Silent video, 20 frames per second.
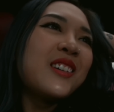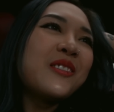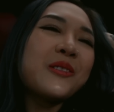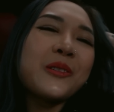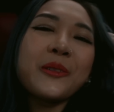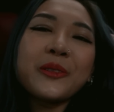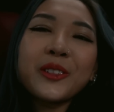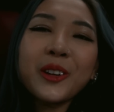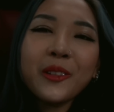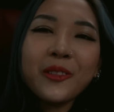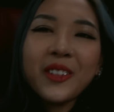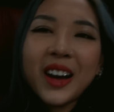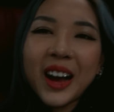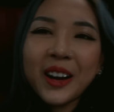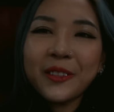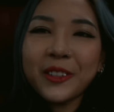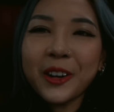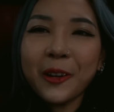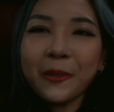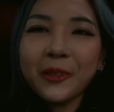rooftop
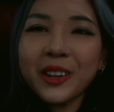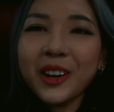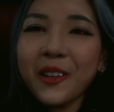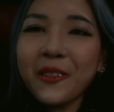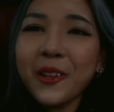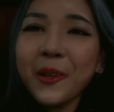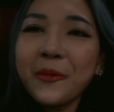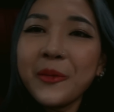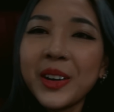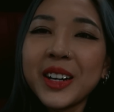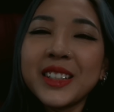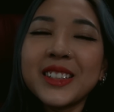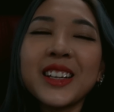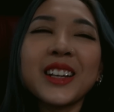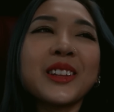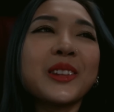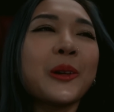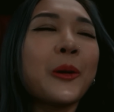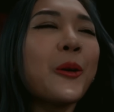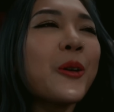bar mà đóng cửa vào 10
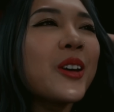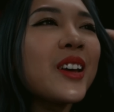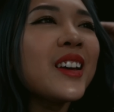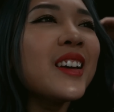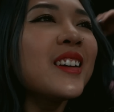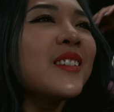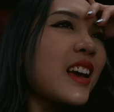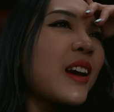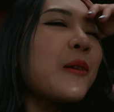giờ tối